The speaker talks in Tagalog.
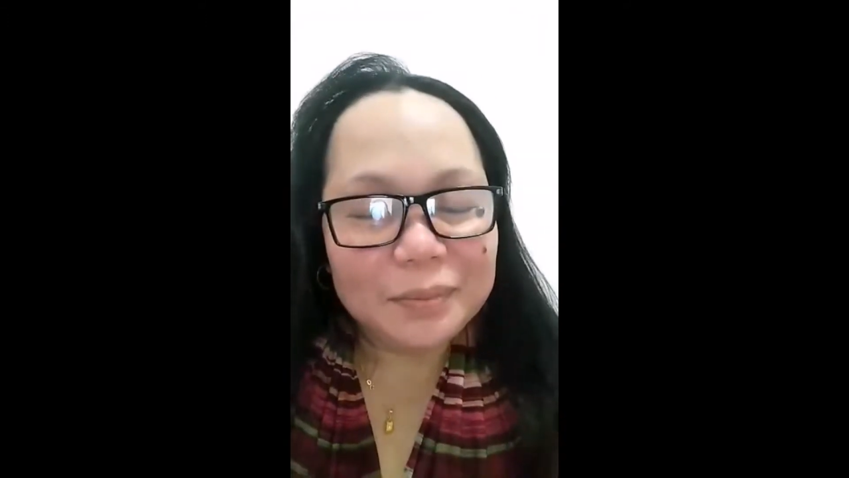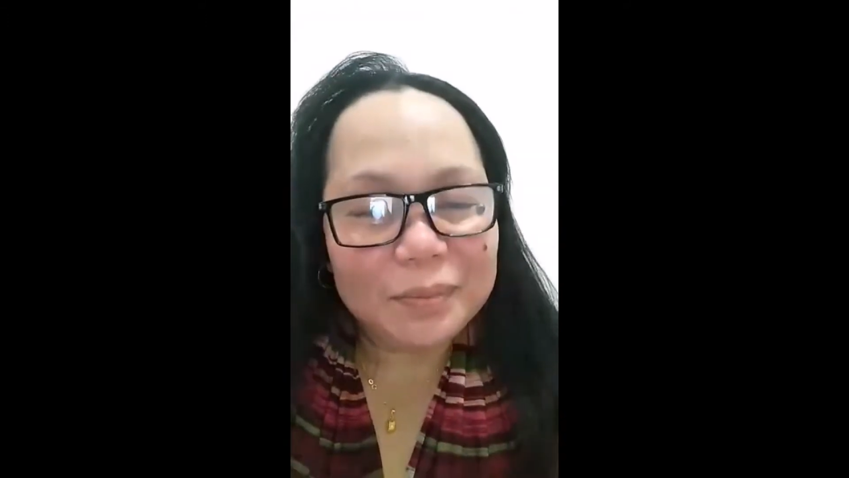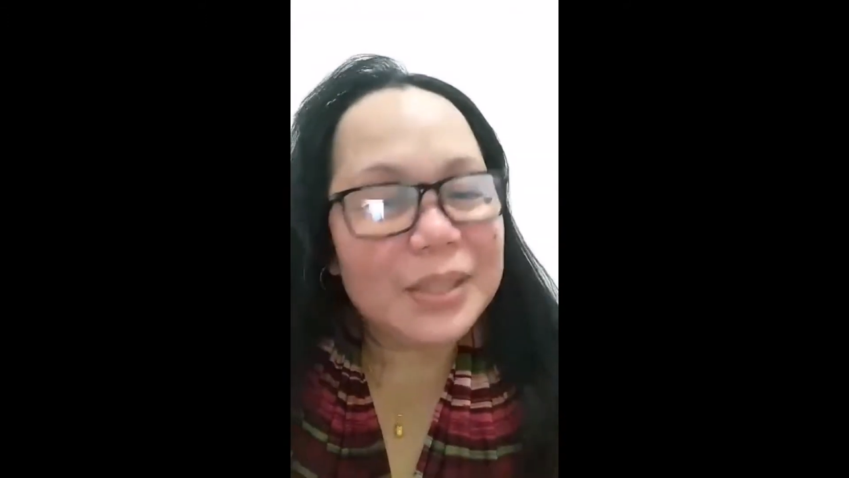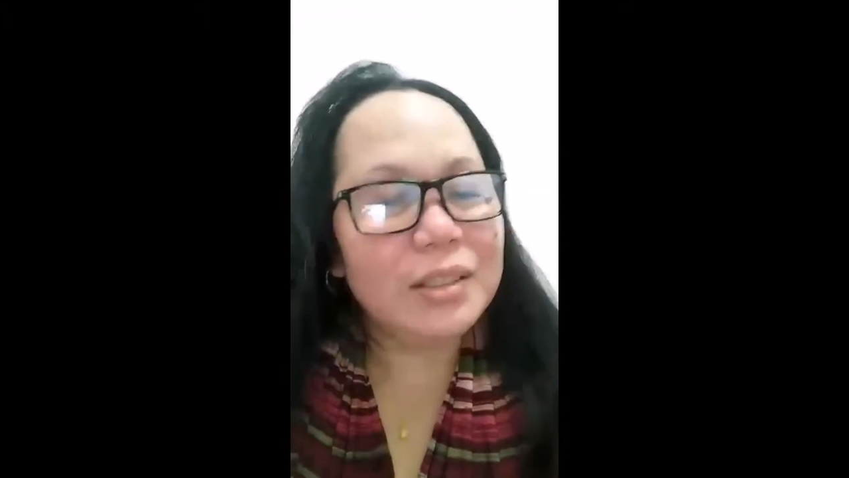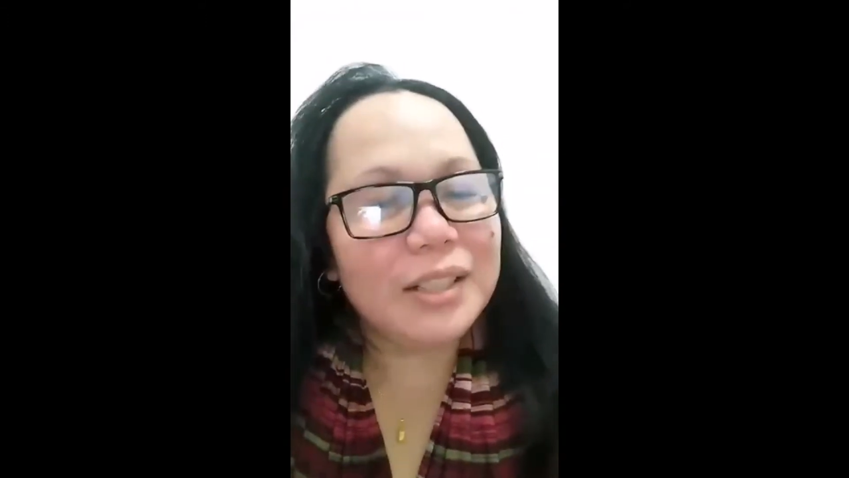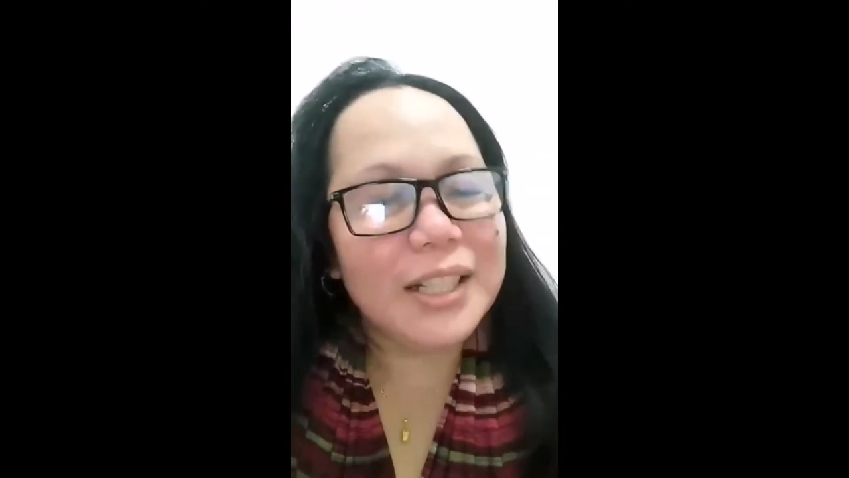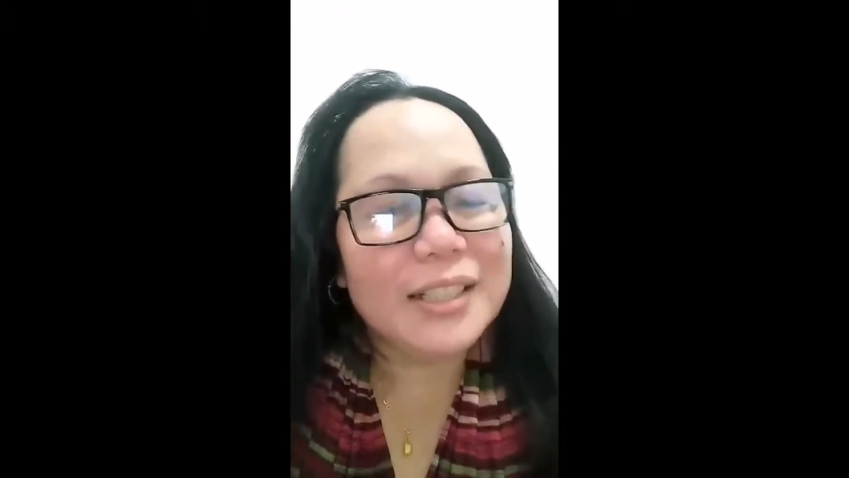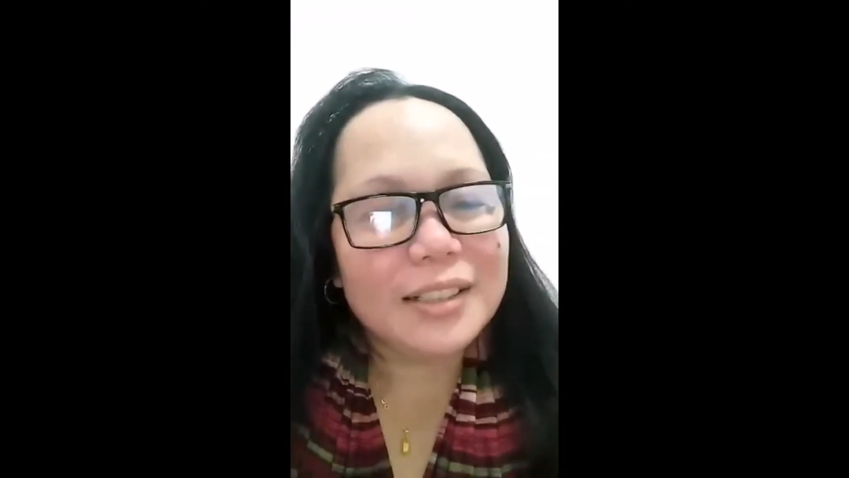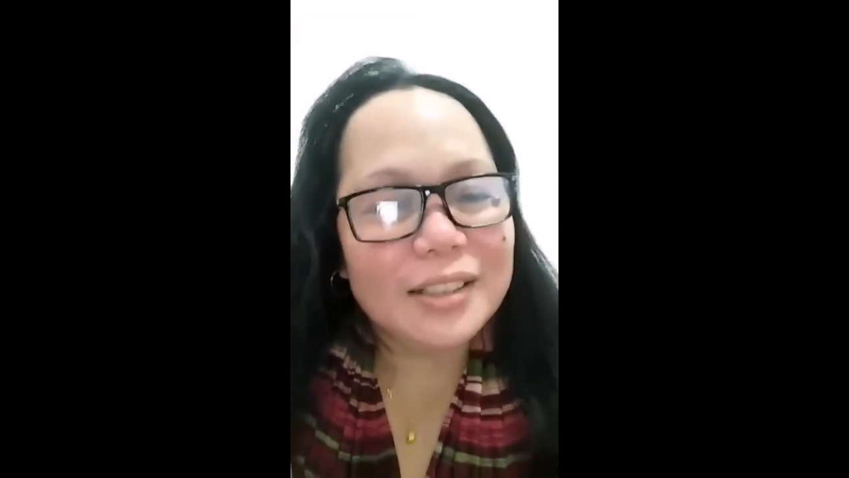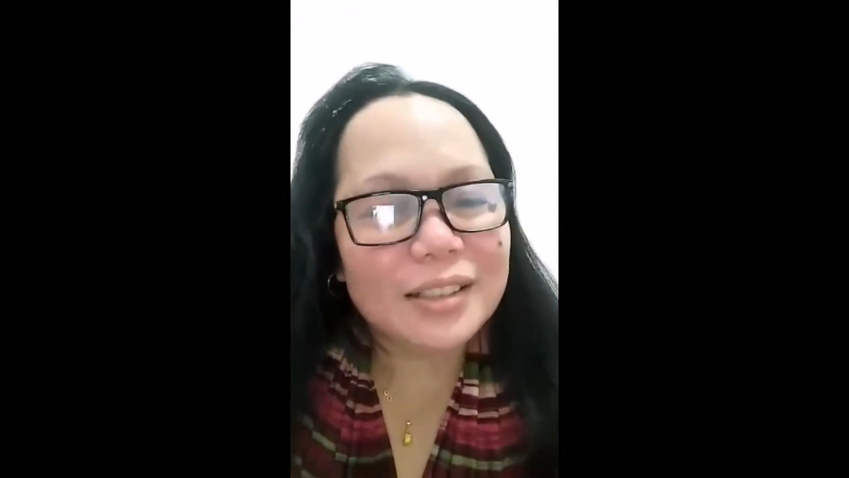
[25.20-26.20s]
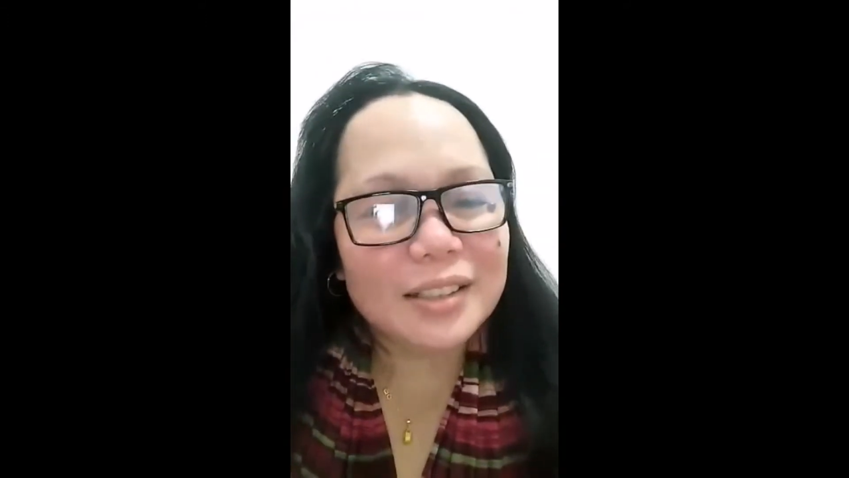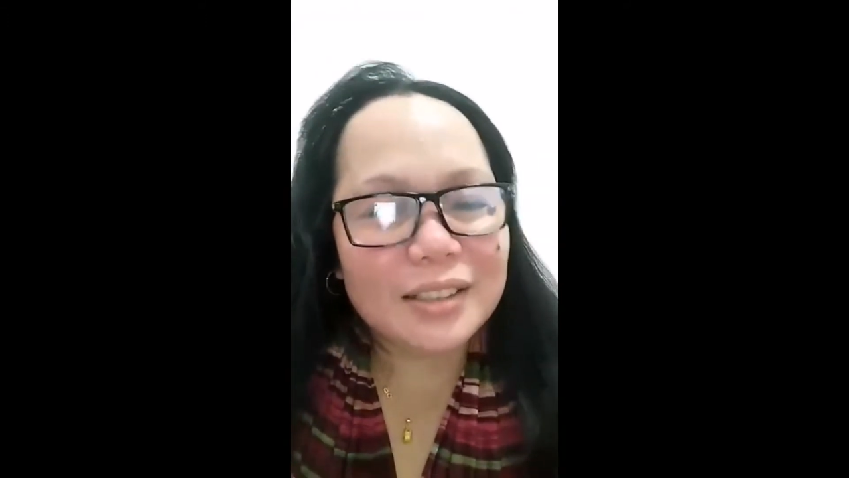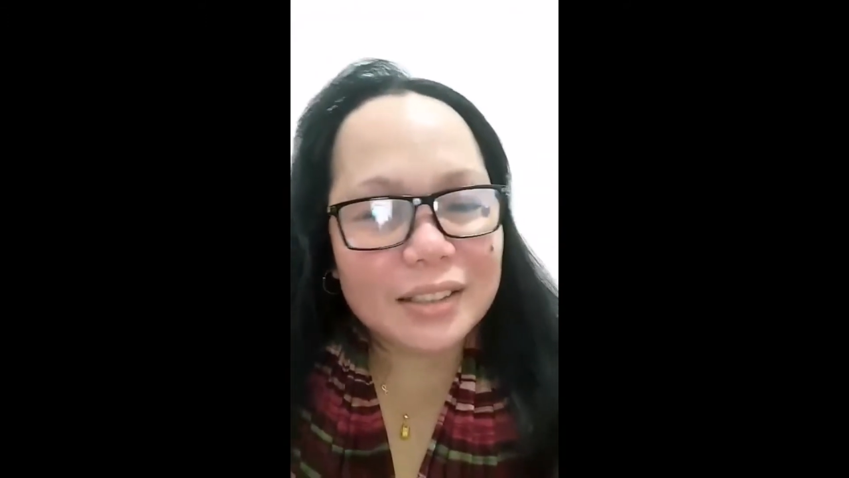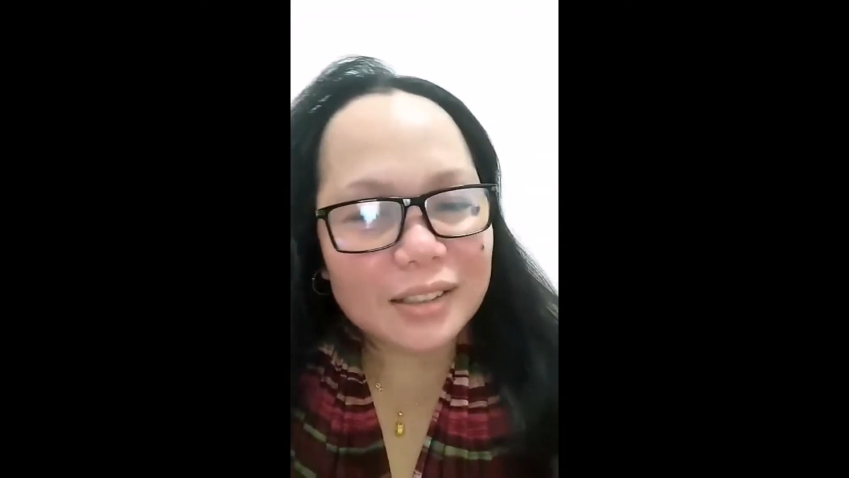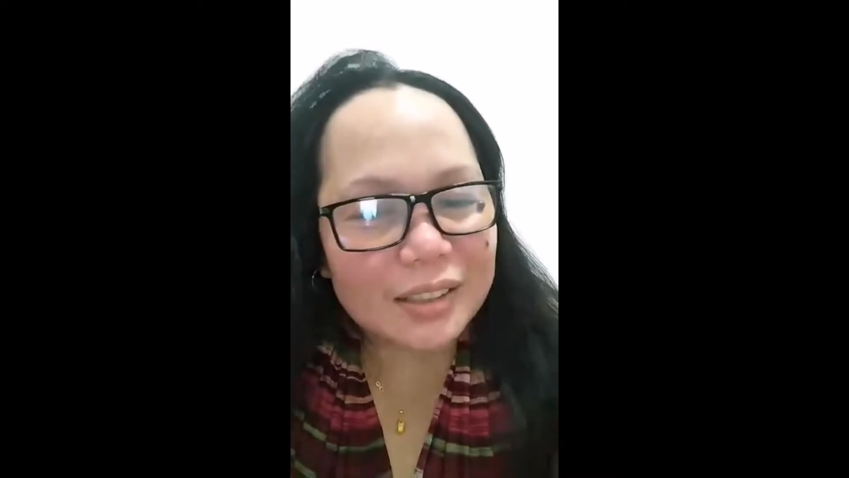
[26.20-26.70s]
bitaw guys,
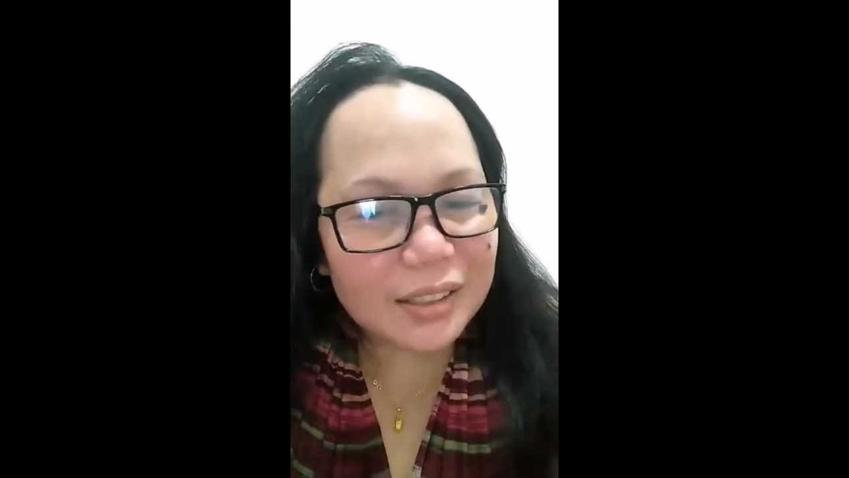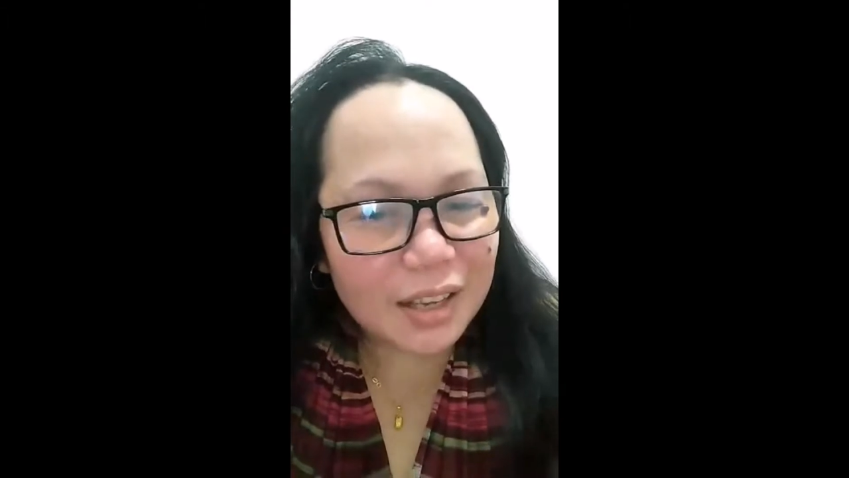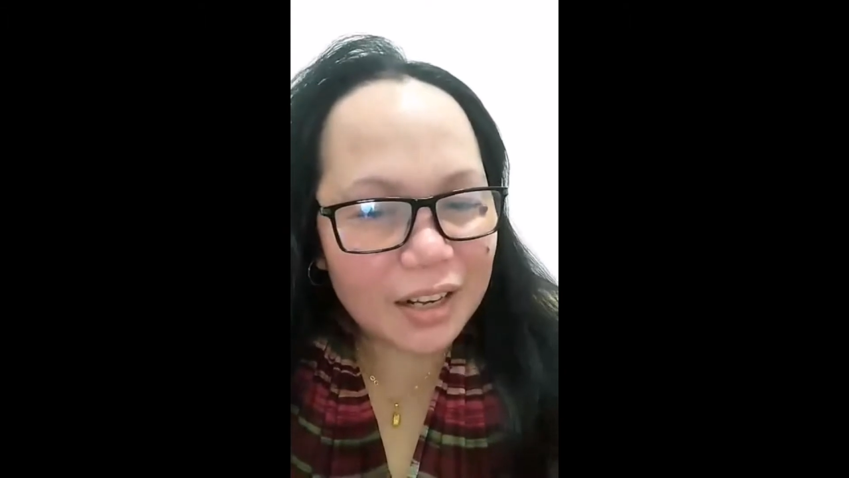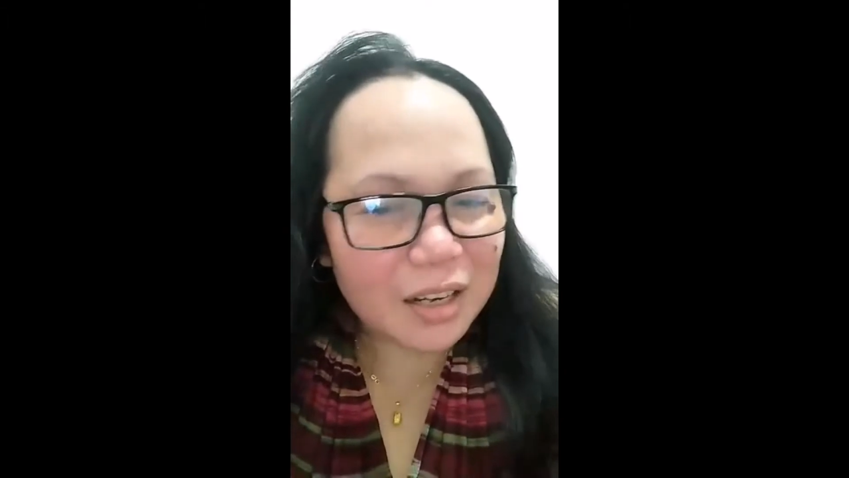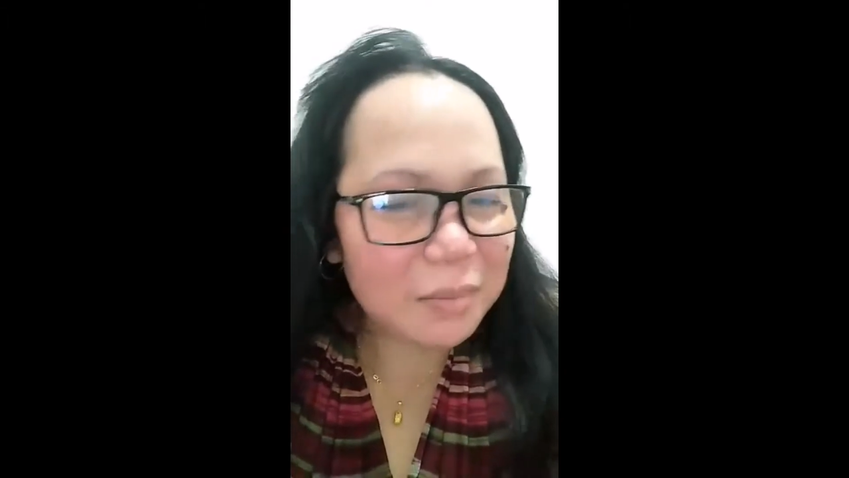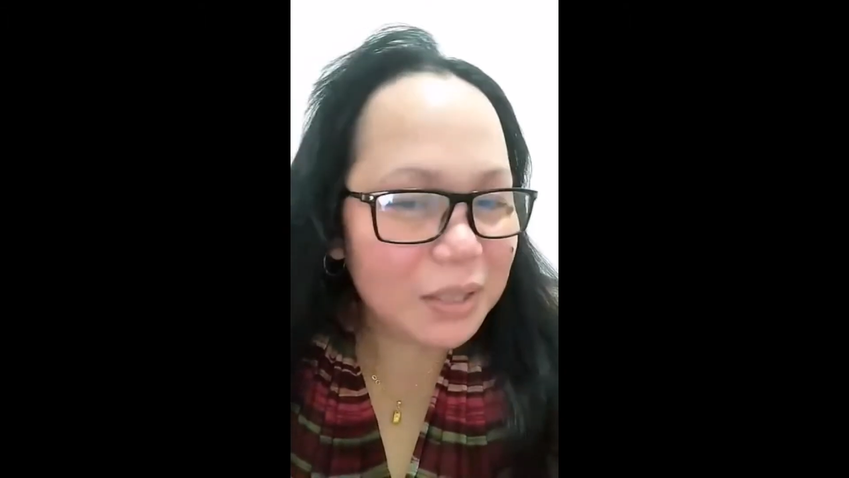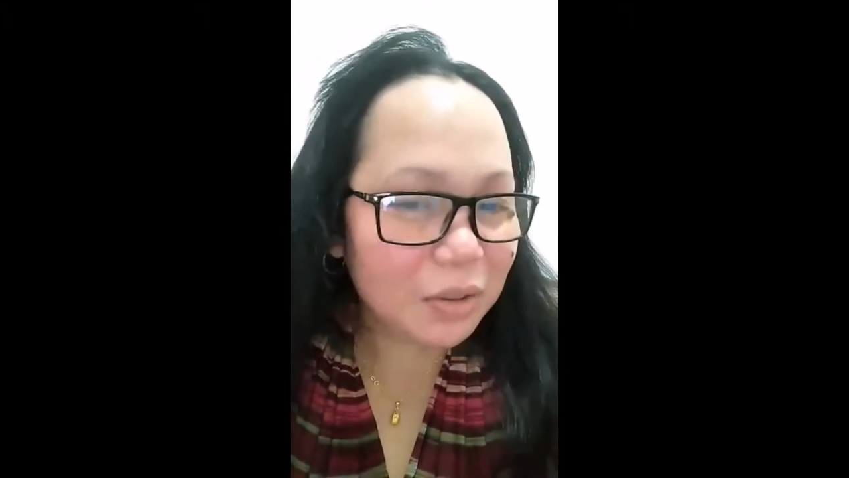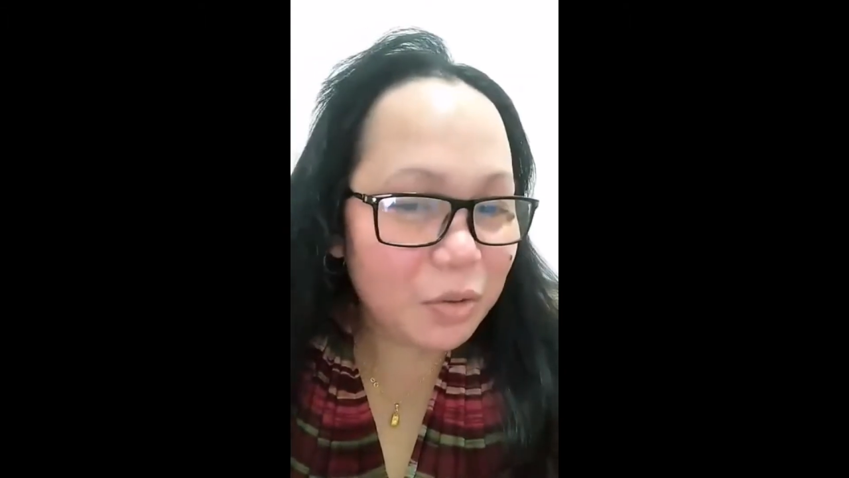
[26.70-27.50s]
kasagaran bitang